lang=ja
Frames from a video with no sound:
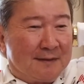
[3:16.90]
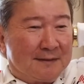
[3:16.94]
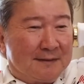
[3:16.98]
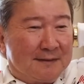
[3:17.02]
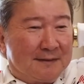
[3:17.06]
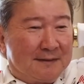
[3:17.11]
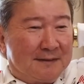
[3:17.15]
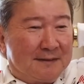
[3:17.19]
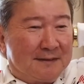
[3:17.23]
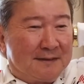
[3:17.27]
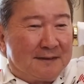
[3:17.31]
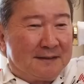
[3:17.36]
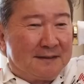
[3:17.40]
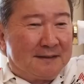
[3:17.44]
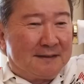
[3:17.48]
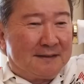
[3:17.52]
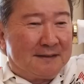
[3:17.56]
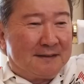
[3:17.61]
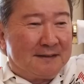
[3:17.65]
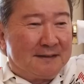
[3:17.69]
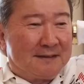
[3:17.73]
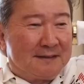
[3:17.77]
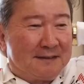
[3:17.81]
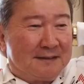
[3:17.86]

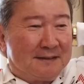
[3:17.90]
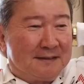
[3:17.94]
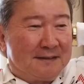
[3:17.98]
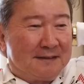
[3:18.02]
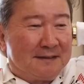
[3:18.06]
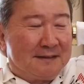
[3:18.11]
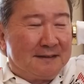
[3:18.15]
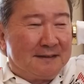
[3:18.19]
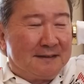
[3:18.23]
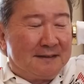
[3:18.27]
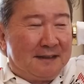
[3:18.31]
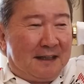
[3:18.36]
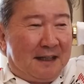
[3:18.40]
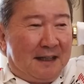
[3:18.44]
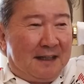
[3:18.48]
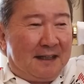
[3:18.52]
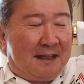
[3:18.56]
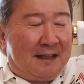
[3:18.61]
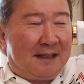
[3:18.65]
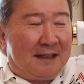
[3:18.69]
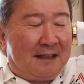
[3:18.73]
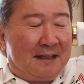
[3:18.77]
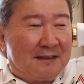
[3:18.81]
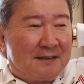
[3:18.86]

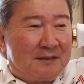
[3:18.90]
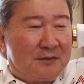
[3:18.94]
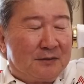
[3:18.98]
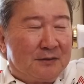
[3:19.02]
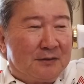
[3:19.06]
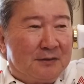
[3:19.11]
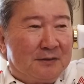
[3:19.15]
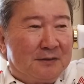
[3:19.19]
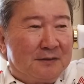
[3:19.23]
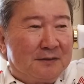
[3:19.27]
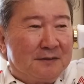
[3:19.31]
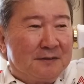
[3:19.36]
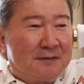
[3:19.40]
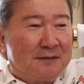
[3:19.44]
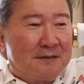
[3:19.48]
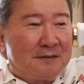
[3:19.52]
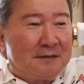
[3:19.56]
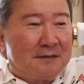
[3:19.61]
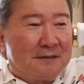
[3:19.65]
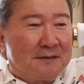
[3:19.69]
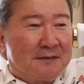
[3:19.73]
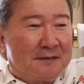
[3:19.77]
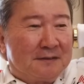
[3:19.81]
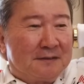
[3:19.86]
ねえ、
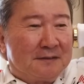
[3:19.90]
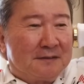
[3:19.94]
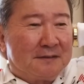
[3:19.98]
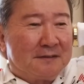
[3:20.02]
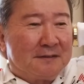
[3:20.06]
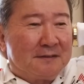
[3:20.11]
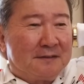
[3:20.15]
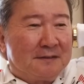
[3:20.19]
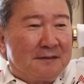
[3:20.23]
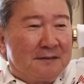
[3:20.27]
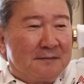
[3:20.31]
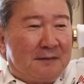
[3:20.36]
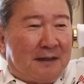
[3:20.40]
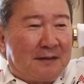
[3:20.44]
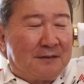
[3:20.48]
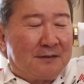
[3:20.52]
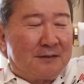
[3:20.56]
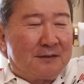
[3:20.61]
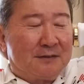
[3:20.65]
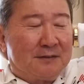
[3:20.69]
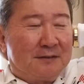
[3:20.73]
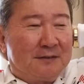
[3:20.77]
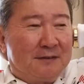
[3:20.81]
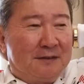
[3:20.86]
ま
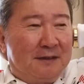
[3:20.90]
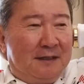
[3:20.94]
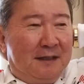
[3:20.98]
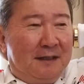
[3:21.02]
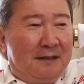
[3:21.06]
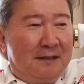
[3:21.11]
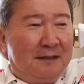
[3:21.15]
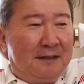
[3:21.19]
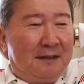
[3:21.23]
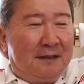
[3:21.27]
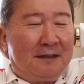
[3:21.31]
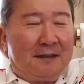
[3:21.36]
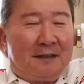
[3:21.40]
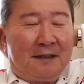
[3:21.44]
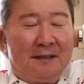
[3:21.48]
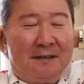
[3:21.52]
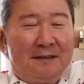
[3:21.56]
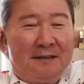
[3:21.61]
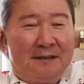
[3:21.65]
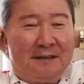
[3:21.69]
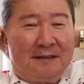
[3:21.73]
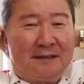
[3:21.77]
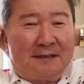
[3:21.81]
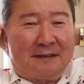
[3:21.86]
ず恋愛
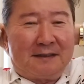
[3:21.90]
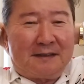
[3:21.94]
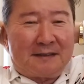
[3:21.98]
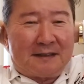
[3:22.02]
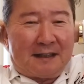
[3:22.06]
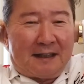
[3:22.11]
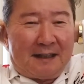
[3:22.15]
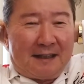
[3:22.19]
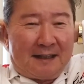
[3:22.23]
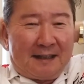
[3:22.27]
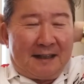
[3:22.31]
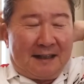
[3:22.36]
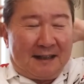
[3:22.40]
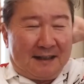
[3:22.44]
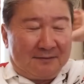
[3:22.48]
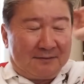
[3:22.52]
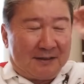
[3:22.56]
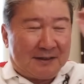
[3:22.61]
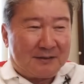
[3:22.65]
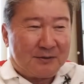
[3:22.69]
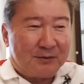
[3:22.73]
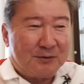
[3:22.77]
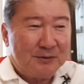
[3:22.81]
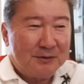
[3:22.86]
関係ってさ、
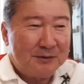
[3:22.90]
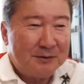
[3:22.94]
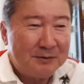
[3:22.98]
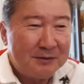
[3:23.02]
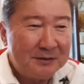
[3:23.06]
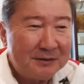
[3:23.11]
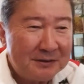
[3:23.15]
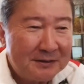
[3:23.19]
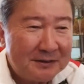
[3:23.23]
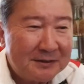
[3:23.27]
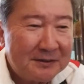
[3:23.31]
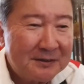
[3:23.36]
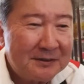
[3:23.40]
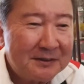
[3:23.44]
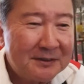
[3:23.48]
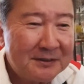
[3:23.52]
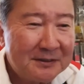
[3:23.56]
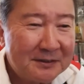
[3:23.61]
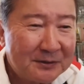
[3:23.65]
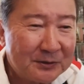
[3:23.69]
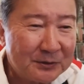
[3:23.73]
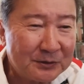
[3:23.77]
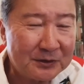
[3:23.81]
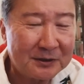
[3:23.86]
まあ、そうい
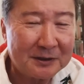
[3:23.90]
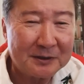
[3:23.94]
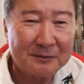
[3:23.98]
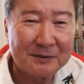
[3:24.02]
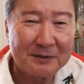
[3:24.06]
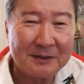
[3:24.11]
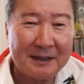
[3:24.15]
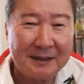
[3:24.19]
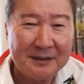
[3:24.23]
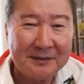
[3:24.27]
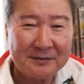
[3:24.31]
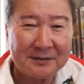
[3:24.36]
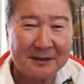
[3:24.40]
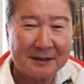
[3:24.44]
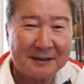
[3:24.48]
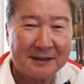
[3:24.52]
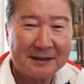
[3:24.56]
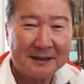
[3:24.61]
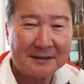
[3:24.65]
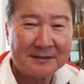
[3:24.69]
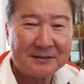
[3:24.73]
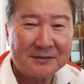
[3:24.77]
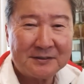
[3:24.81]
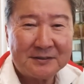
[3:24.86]
うことでもないような
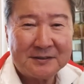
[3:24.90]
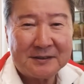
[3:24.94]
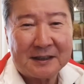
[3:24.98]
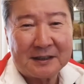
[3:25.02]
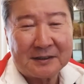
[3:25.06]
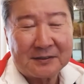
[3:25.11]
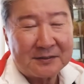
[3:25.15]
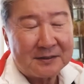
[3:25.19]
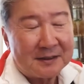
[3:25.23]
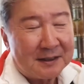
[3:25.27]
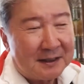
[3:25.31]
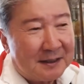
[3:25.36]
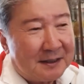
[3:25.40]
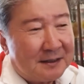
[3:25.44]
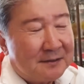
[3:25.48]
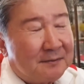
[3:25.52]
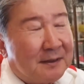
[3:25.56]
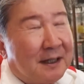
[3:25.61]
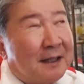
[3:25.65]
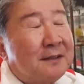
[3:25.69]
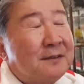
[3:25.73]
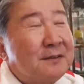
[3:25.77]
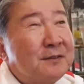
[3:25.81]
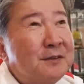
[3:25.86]
気がするんだけどね、
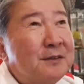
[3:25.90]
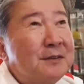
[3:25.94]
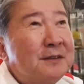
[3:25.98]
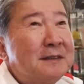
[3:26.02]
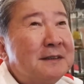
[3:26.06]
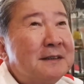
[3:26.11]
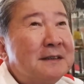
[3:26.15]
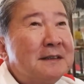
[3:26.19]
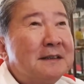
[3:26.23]
まあ、よ